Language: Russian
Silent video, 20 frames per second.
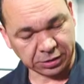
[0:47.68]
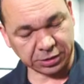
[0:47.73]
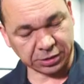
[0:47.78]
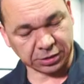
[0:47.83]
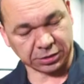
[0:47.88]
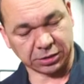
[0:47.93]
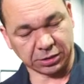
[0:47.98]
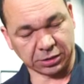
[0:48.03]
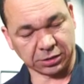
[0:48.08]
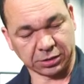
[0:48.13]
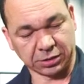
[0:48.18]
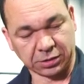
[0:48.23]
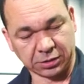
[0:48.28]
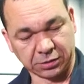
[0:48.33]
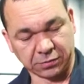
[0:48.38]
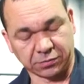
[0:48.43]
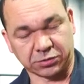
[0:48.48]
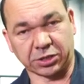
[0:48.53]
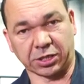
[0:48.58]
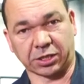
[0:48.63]
если
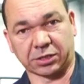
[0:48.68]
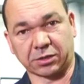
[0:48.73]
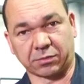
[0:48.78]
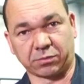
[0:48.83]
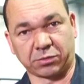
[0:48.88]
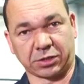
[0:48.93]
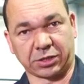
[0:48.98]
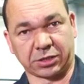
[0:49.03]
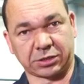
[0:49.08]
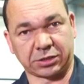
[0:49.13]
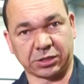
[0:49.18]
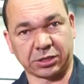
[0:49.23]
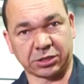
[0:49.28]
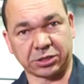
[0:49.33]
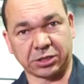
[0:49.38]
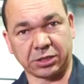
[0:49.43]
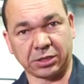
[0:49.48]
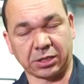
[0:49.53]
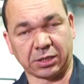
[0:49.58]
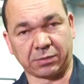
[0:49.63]
в шахтах была
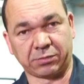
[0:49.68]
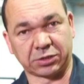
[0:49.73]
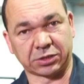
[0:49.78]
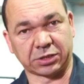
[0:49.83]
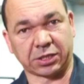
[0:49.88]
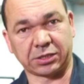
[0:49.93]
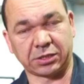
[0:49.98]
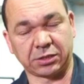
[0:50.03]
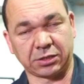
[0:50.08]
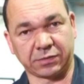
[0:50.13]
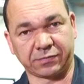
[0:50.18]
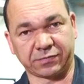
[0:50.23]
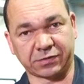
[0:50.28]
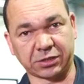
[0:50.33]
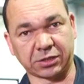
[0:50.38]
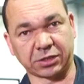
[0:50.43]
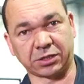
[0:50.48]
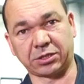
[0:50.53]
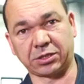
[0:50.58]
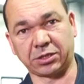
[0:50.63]
сажа, обязательно
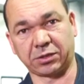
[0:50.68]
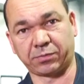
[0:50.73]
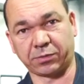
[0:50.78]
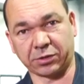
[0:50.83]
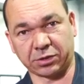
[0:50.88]
вскрытие